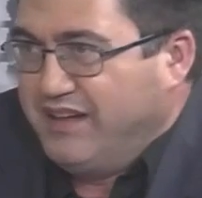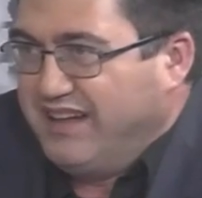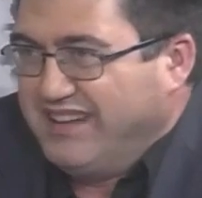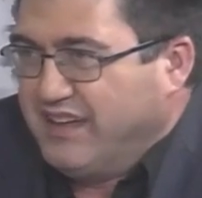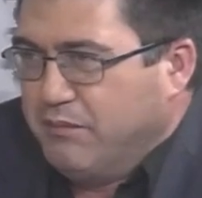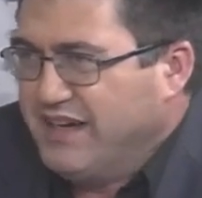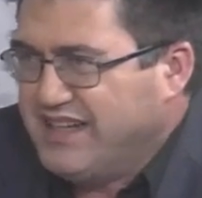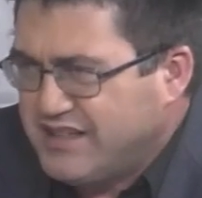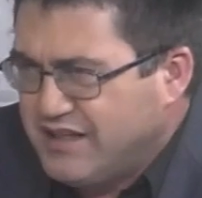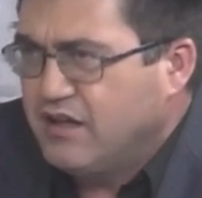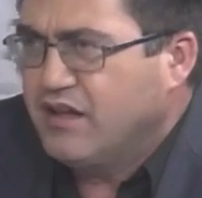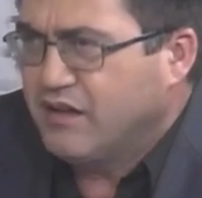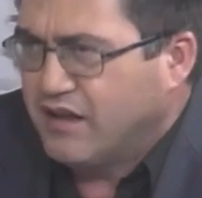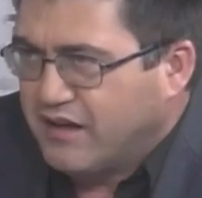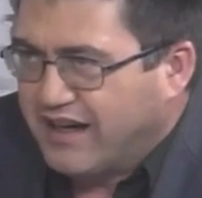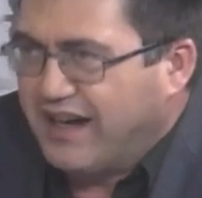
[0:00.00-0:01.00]
tema es
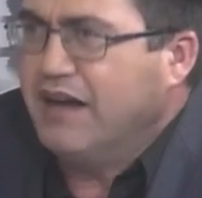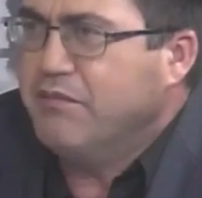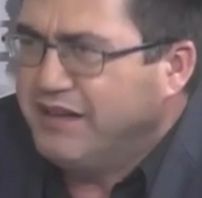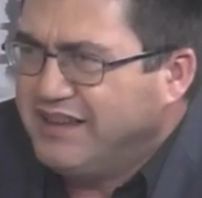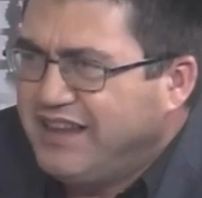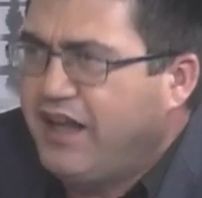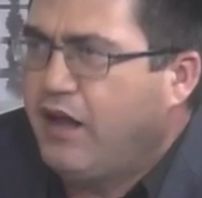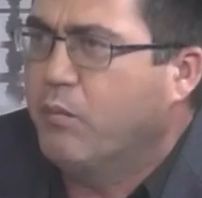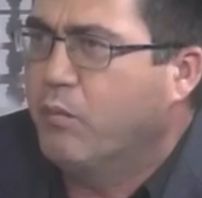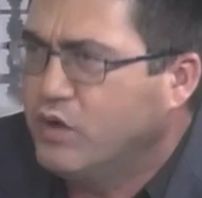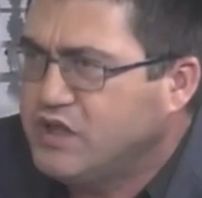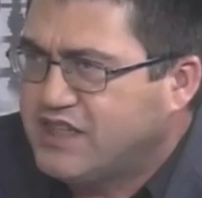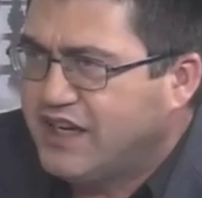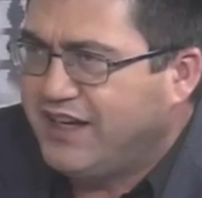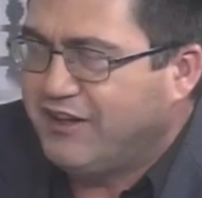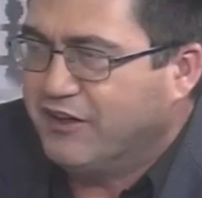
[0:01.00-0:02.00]
realmente muy
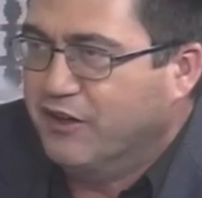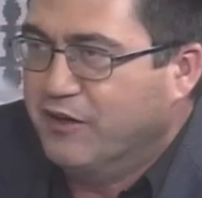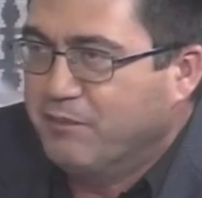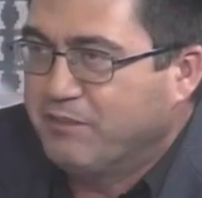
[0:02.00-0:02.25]
serio.